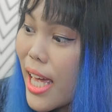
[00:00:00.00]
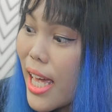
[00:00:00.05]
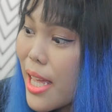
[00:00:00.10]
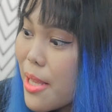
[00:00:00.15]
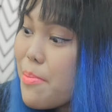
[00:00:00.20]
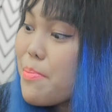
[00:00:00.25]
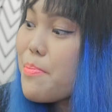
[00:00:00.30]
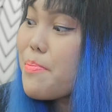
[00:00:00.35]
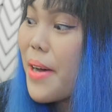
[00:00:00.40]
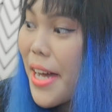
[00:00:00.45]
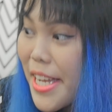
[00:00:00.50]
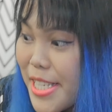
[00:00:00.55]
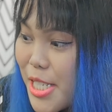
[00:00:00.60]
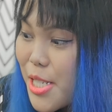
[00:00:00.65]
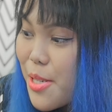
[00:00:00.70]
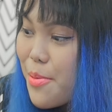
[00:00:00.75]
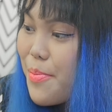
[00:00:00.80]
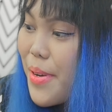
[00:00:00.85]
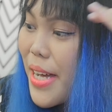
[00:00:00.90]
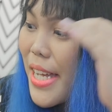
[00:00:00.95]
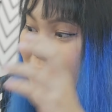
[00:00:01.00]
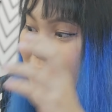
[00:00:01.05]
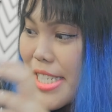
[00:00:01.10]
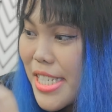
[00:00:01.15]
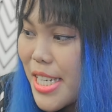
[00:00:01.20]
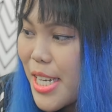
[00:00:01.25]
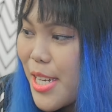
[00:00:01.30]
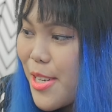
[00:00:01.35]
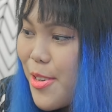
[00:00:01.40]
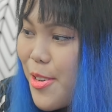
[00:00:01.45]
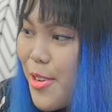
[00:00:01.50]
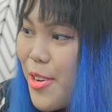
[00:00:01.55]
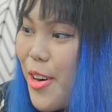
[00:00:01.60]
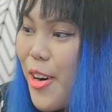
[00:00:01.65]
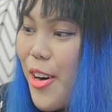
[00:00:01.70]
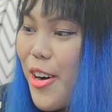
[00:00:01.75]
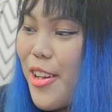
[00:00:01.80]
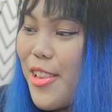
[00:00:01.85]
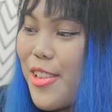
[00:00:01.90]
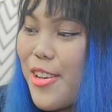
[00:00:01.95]
And matchy-matchy yung
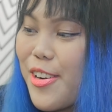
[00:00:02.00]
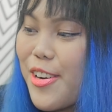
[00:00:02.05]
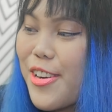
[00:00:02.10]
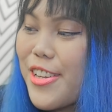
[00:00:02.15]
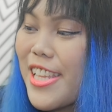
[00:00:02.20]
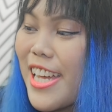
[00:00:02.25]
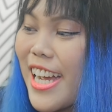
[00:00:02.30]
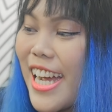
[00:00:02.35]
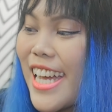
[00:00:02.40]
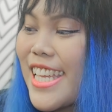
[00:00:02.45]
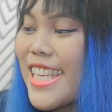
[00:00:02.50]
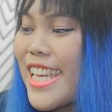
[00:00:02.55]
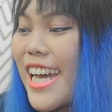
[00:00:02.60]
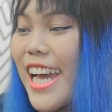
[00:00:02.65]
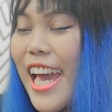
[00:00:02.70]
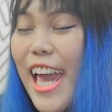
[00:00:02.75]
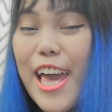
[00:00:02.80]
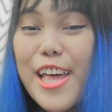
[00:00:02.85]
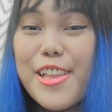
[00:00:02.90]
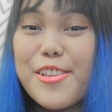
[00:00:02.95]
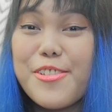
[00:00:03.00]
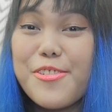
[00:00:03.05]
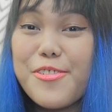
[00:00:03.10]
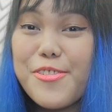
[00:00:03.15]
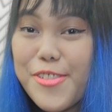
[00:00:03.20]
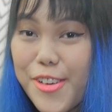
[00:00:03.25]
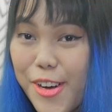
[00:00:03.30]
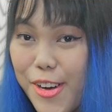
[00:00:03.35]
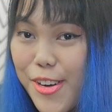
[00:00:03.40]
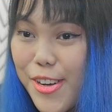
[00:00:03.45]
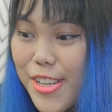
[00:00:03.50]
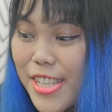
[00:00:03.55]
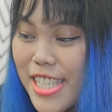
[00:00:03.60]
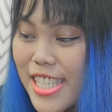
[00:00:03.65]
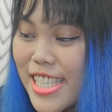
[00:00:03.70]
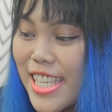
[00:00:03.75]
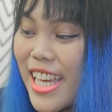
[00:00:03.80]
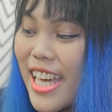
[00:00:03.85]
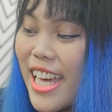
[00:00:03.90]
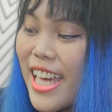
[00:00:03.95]
color ng kanyang
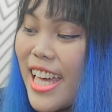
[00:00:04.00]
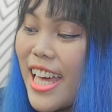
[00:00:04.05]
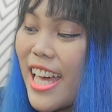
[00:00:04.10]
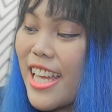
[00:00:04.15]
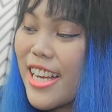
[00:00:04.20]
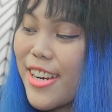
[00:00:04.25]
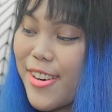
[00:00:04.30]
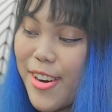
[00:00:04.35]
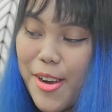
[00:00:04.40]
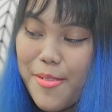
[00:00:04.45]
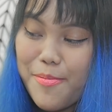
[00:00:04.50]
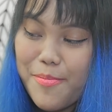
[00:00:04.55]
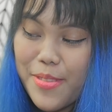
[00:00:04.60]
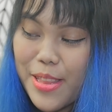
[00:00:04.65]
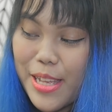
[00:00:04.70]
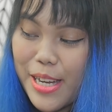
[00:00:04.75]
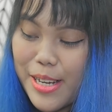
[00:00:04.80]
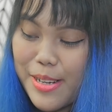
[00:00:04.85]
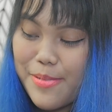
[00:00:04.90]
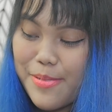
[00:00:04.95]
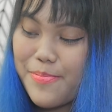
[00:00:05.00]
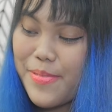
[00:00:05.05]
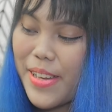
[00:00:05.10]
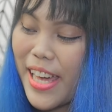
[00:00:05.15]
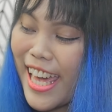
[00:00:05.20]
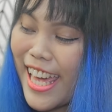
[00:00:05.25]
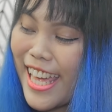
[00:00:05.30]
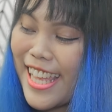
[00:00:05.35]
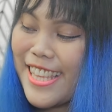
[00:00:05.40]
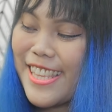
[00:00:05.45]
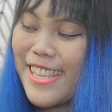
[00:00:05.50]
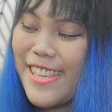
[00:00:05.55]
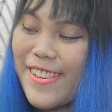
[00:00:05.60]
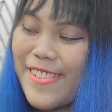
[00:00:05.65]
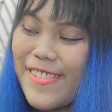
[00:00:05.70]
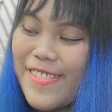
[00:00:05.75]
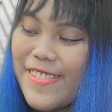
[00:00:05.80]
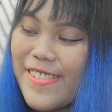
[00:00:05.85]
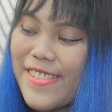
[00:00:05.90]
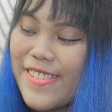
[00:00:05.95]
headphones, crop top, and
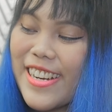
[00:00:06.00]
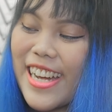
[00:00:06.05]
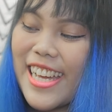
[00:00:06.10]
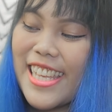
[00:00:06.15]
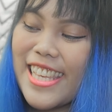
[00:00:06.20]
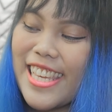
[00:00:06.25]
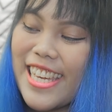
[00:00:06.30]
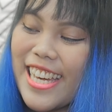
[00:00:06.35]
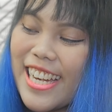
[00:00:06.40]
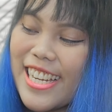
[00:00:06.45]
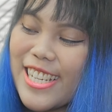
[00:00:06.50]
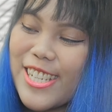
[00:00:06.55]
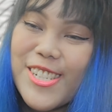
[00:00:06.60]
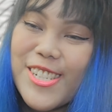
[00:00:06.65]
yung kanyang